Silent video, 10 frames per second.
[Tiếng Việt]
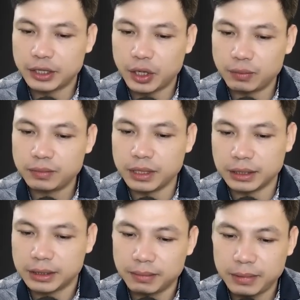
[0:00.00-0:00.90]
Còn mà
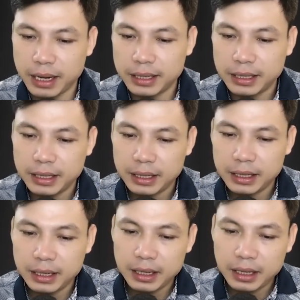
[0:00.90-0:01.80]
nữ không thèm đôi
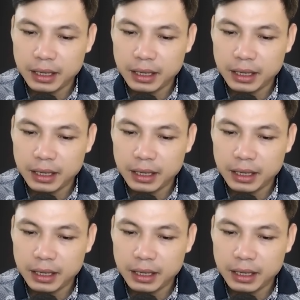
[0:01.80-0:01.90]
co,